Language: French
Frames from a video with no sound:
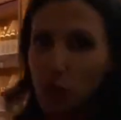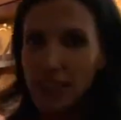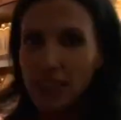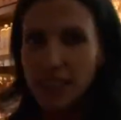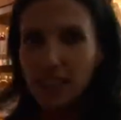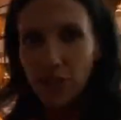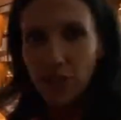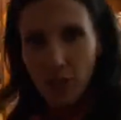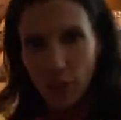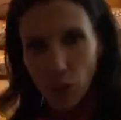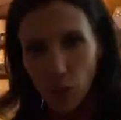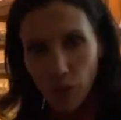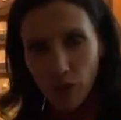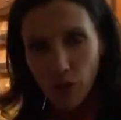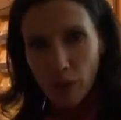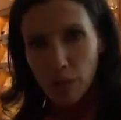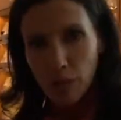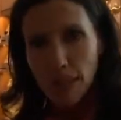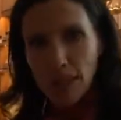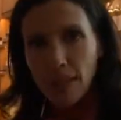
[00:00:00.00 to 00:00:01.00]
sous les différentes
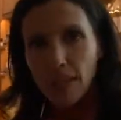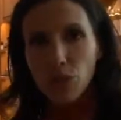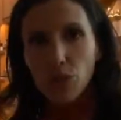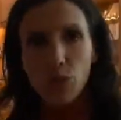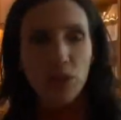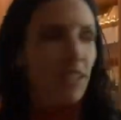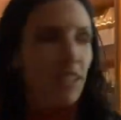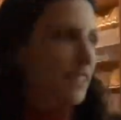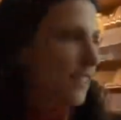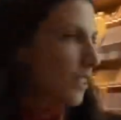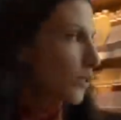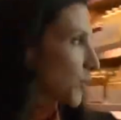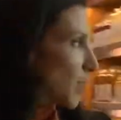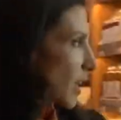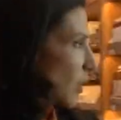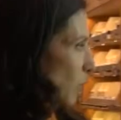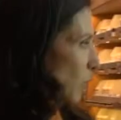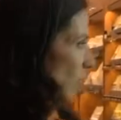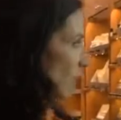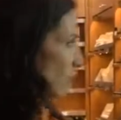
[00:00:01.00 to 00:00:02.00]
familles. Donc ici, nous allons